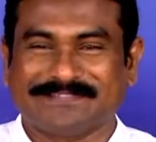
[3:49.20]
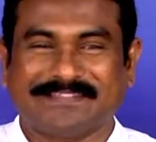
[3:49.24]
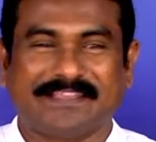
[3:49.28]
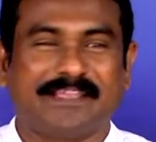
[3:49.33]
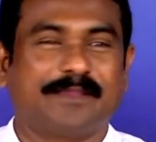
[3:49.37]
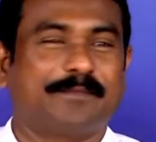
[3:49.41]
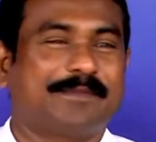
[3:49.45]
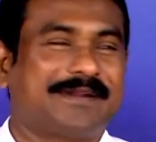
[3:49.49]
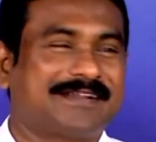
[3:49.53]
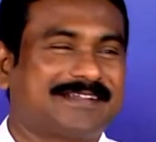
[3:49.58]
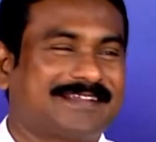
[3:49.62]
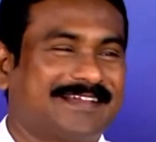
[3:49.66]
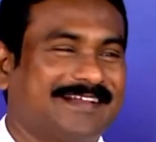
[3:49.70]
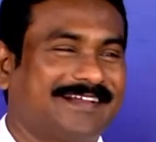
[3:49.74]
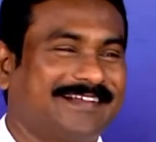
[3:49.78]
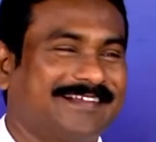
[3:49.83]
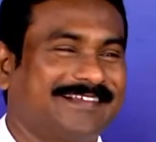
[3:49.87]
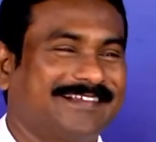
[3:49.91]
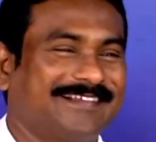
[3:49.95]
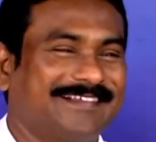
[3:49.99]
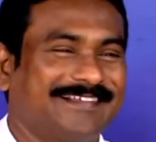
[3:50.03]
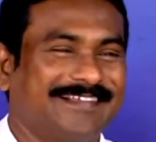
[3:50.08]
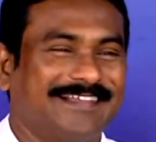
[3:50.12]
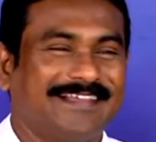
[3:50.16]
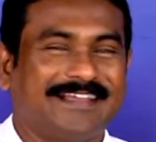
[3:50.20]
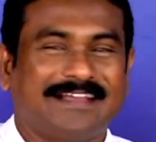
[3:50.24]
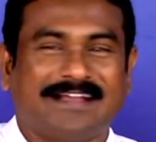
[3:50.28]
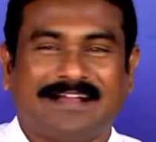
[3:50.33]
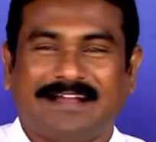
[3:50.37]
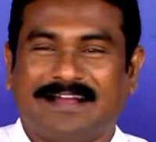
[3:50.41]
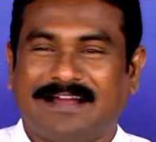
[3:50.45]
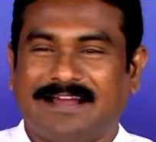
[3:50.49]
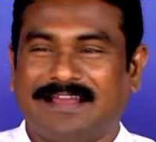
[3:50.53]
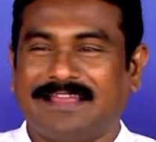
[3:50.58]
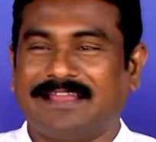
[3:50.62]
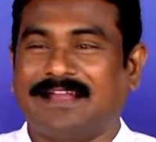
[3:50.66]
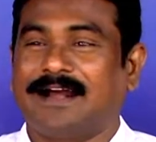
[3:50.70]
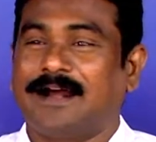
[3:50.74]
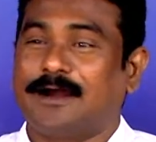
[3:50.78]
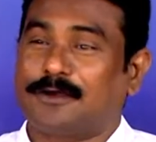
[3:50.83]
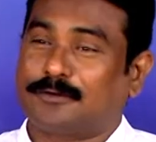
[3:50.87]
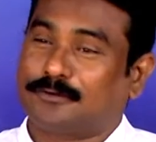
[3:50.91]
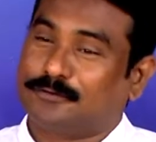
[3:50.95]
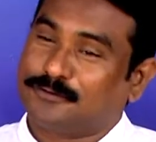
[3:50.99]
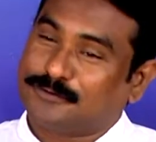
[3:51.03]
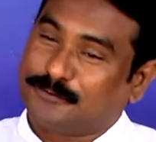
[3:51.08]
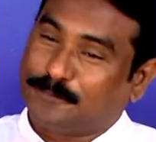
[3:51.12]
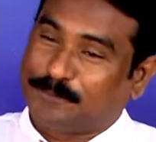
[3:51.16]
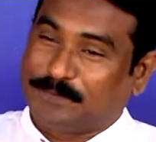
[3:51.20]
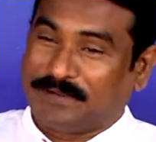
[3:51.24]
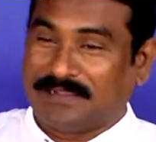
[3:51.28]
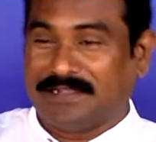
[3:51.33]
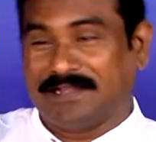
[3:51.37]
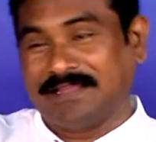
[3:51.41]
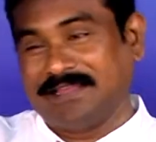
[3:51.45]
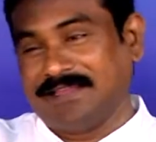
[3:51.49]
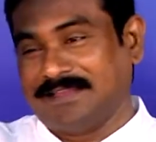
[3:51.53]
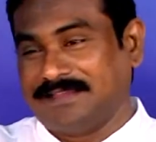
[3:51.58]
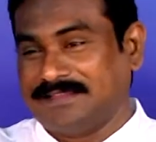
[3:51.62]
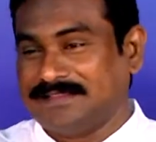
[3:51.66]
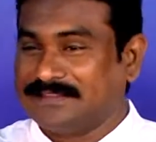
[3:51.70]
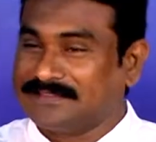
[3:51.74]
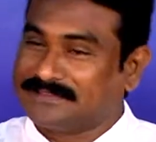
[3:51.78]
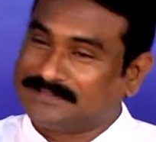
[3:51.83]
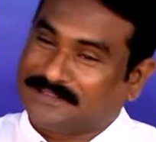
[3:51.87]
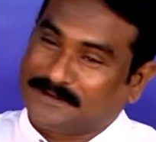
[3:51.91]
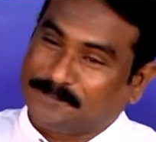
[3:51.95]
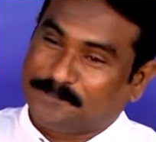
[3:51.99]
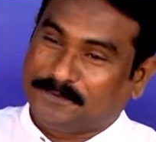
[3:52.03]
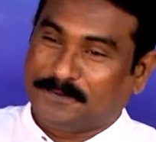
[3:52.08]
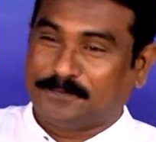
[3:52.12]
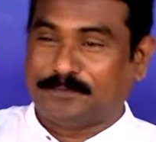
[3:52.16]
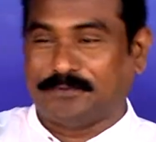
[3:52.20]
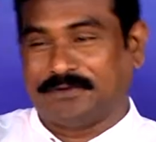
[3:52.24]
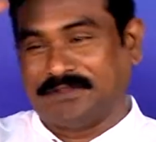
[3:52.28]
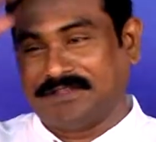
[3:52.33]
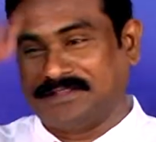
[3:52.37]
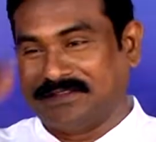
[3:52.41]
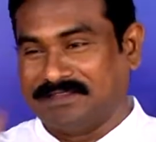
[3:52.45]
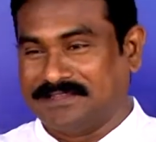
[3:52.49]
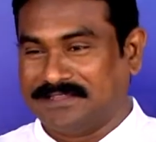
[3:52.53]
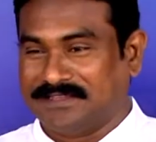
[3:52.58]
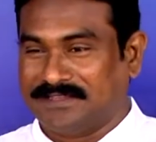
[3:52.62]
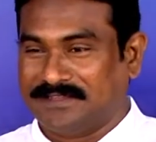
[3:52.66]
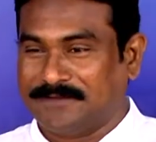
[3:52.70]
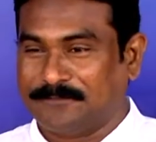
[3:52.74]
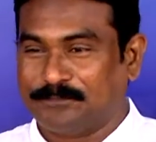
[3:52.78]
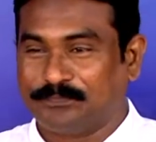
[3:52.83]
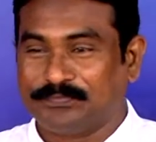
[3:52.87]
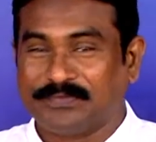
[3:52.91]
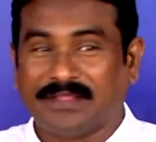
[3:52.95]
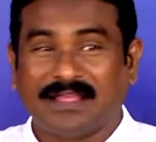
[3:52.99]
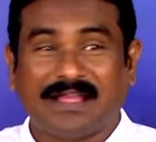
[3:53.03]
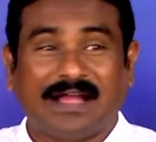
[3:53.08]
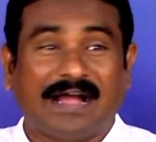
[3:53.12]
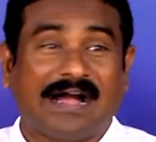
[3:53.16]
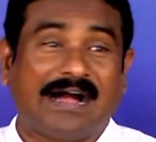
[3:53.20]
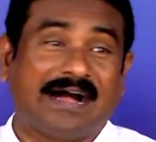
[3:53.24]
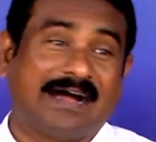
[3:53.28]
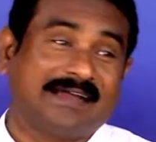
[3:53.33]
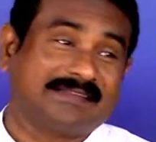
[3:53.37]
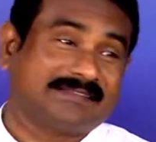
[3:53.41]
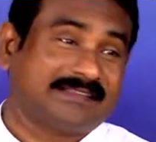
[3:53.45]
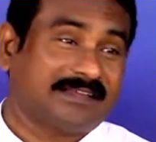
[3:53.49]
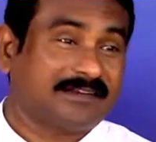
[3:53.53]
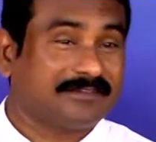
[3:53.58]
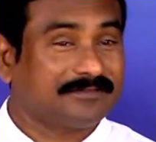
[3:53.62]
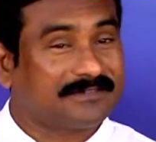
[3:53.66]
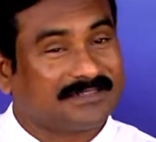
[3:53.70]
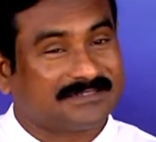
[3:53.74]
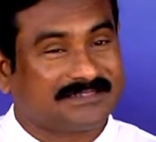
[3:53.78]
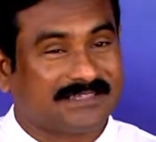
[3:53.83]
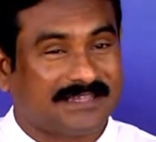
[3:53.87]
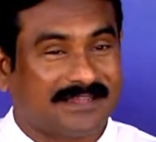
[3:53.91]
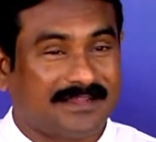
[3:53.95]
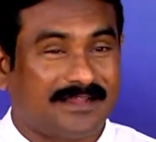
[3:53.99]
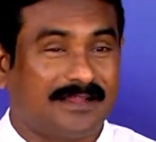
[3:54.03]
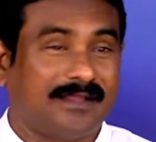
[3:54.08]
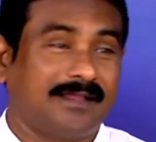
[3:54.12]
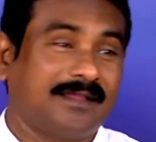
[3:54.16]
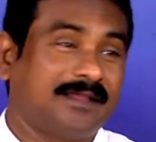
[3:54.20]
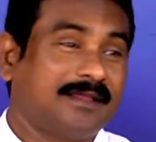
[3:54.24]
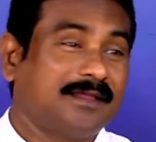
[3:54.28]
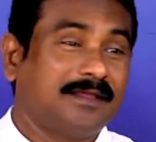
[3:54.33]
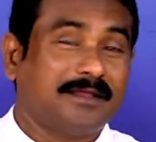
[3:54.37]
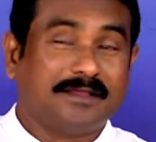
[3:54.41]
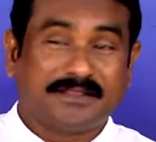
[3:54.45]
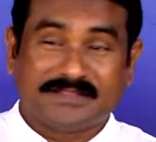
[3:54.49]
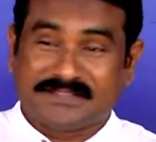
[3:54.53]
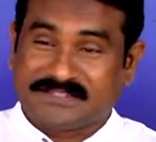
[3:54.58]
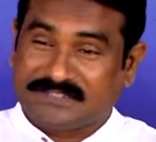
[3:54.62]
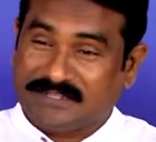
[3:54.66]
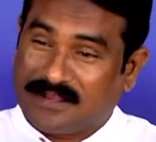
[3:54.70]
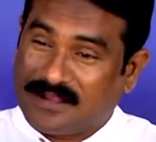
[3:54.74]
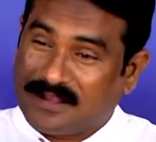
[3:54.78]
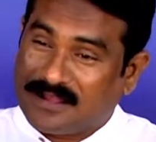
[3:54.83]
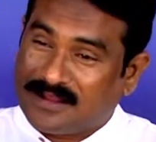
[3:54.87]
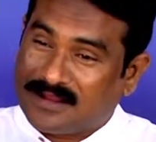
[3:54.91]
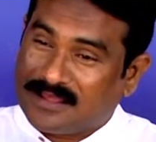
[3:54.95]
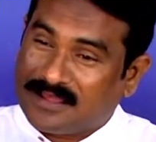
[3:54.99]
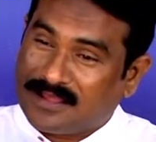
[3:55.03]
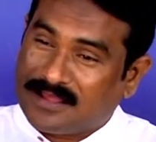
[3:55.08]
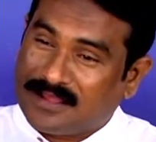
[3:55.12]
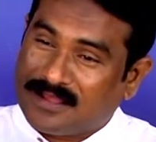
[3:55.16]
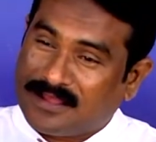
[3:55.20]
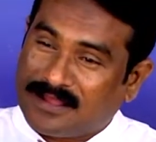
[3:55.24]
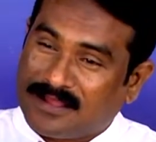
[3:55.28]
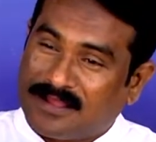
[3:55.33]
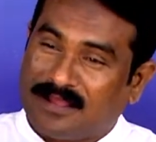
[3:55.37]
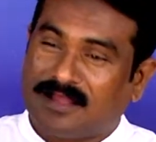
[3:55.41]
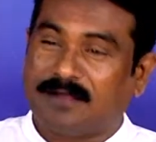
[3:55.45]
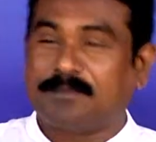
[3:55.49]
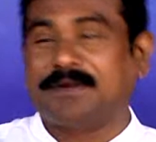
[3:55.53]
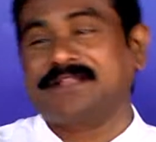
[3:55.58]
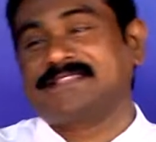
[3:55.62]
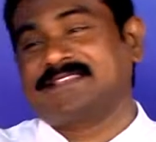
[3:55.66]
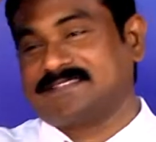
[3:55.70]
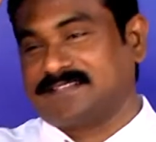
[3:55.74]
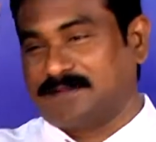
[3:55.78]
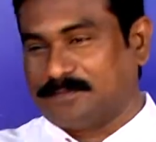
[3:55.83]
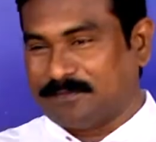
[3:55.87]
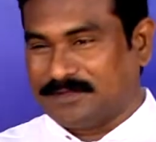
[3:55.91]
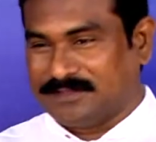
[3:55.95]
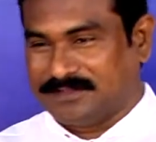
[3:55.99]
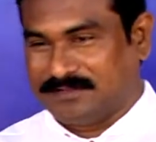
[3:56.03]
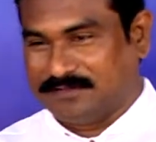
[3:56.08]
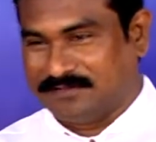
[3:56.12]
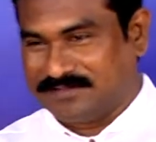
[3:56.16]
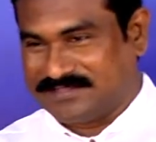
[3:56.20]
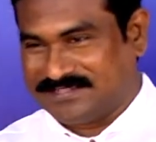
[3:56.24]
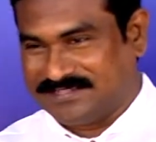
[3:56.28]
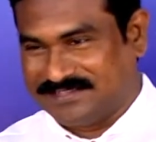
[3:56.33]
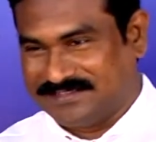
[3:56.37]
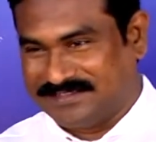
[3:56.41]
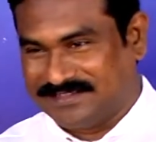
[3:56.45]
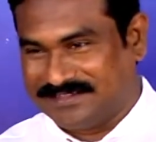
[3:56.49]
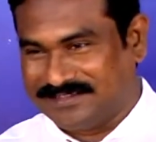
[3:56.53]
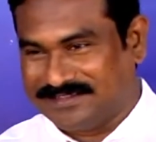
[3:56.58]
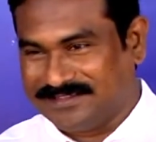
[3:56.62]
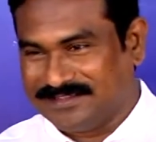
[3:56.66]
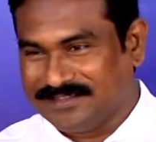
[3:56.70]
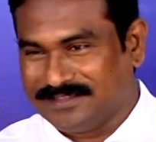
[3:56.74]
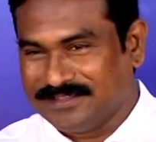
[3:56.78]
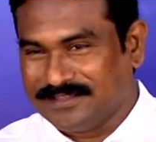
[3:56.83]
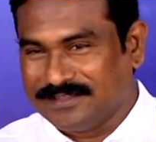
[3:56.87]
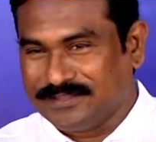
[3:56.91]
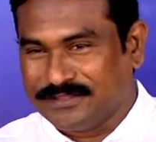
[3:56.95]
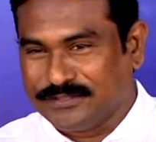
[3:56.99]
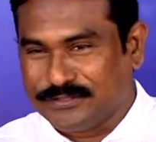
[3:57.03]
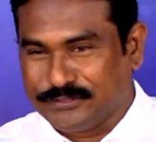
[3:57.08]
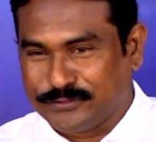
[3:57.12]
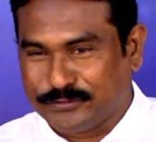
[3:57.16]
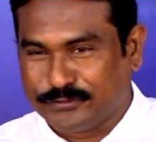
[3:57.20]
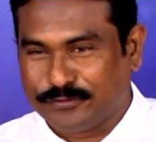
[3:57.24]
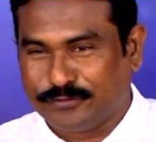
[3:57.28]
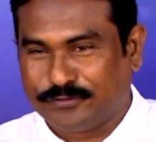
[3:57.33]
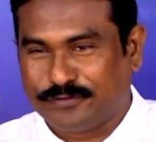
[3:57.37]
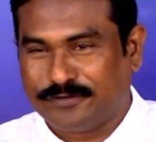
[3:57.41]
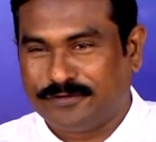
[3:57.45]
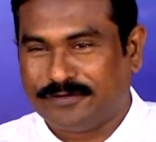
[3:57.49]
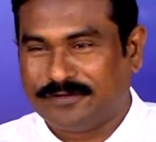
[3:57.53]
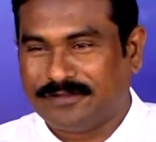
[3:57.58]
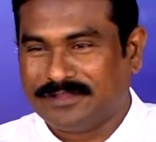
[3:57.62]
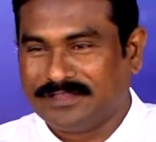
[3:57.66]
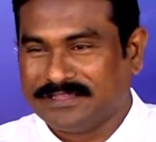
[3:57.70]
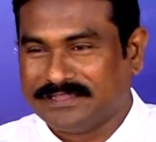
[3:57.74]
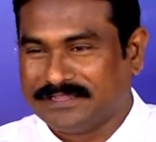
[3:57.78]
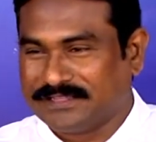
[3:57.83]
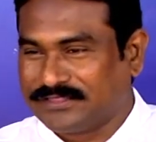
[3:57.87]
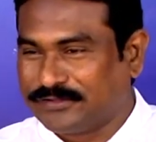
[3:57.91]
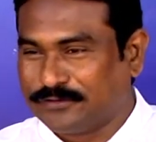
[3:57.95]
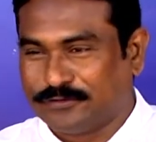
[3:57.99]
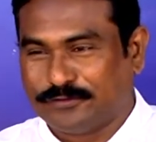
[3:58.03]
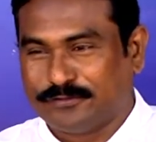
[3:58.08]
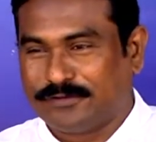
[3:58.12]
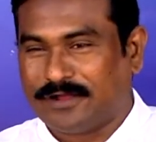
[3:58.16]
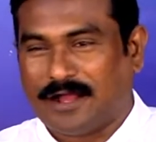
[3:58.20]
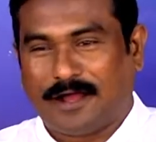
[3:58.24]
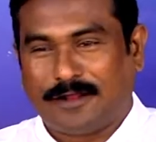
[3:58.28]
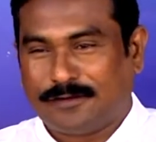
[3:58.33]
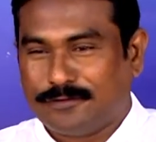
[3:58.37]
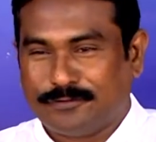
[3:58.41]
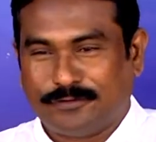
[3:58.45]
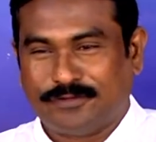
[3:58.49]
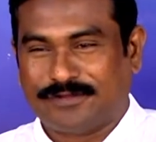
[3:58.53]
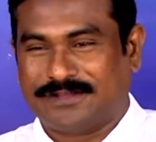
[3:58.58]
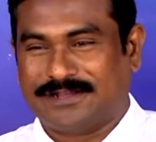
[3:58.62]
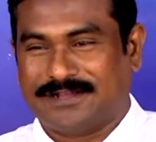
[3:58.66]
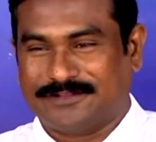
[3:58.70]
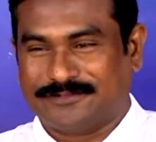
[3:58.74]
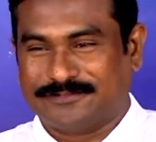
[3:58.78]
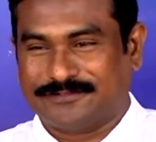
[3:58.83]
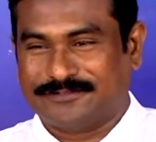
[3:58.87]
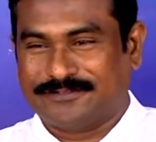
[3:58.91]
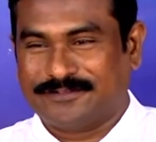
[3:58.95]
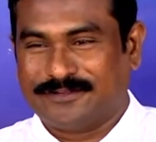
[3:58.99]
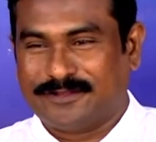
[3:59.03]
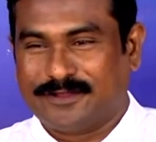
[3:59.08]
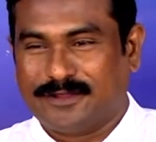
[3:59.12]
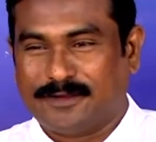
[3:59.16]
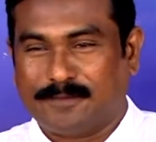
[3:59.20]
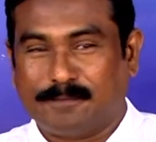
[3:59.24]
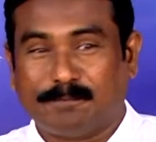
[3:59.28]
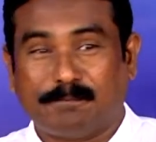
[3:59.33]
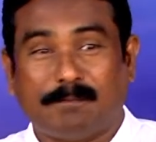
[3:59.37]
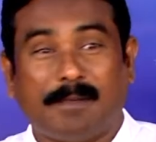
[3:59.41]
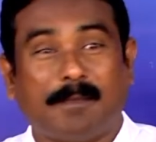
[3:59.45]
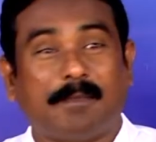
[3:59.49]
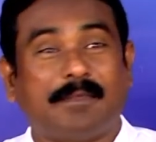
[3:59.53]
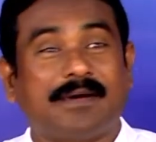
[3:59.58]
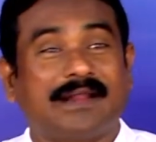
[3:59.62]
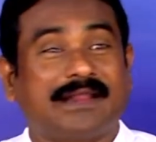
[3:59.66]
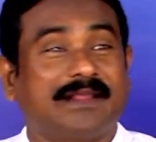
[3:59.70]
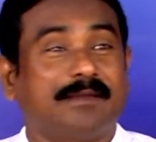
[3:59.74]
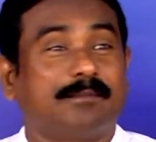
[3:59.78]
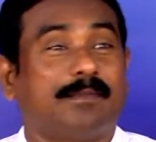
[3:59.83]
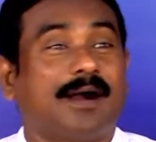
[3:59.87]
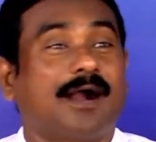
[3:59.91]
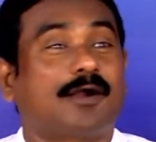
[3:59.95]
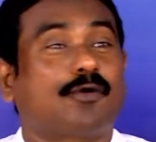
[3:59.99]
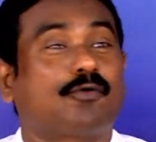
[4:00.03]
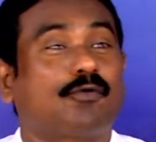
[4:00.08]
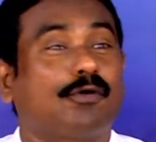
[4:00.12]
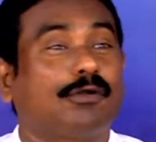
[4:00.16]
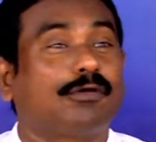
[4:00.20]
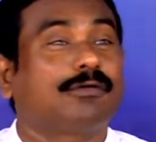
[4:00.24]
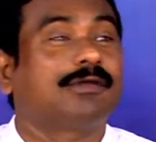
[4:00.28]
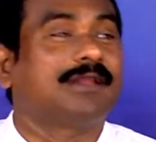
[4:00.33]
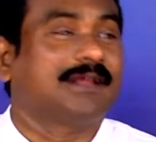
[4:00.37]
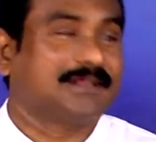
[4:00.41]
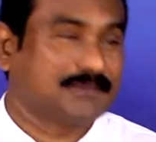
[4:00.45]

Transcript: ఏమంట అయ్యా ఆ రోజు పెళ్ళి తప్పిపోయింది ఆ తర్వాత చాలా మంచి సంబంధం వచ్చింది ఇదిగో ఇతడు అల్లుడు కాదు మమ్మల్ని మా కొడుకులా